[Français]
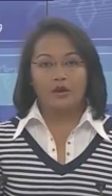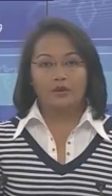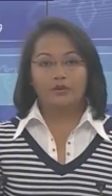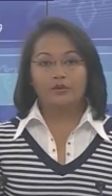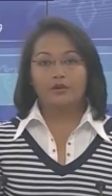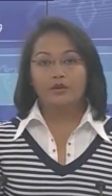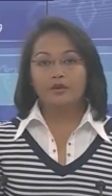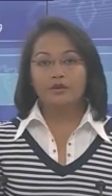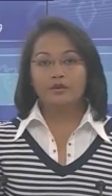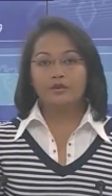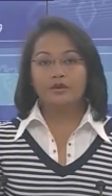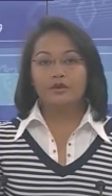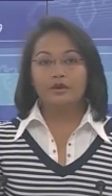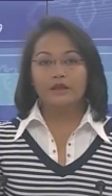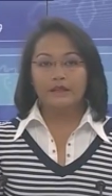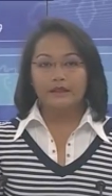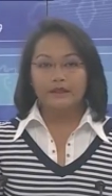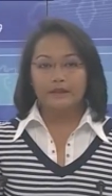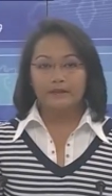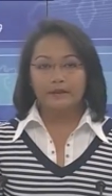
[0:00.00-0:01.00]
Une hausse de
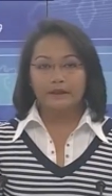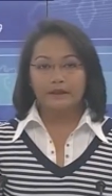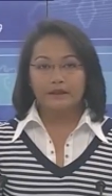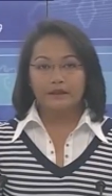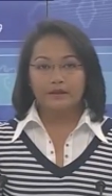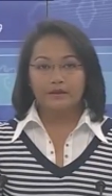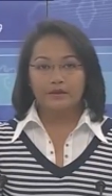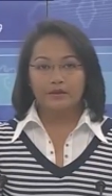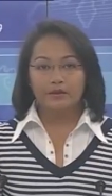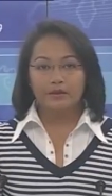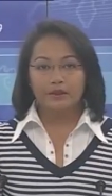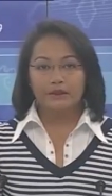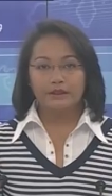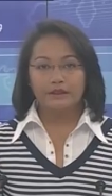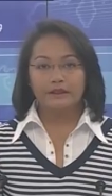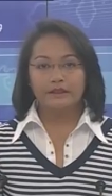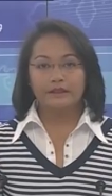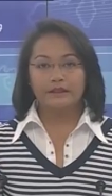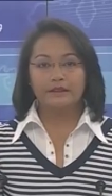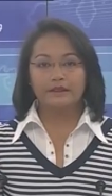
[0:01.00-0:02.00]
l'exploitation
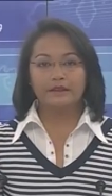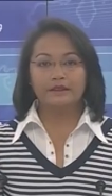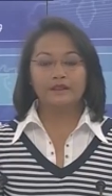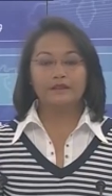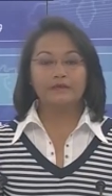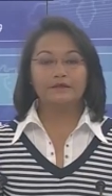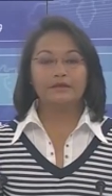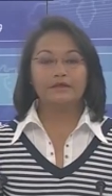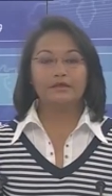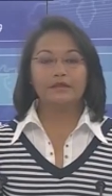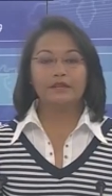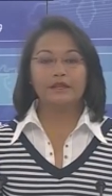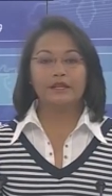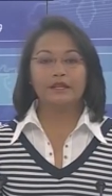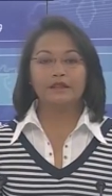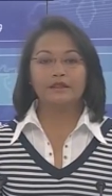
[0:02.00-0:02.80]
illicite des forêts a